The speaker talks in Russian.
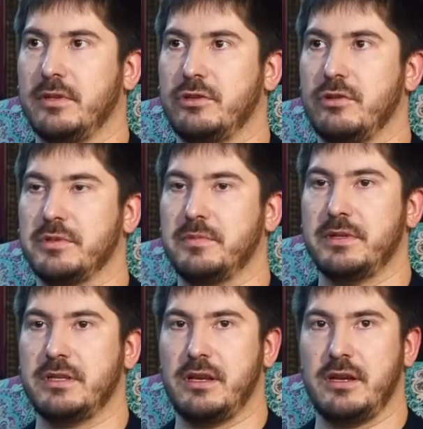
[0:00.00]
Начнем с
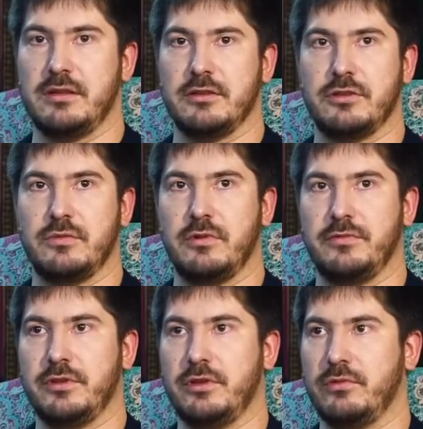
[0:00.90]
определения. Значит,
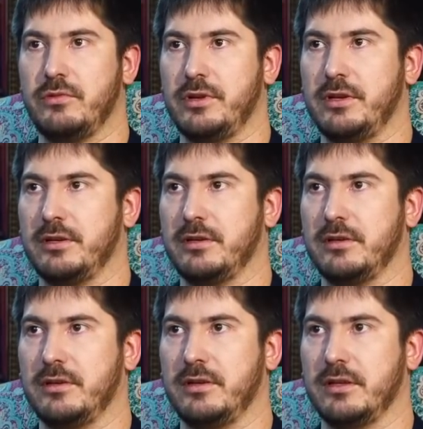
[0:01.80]
любовный треугольник —
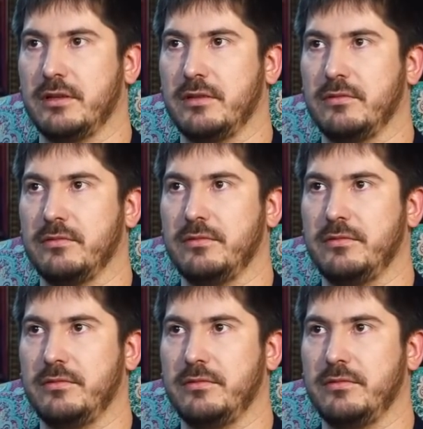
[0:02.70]
это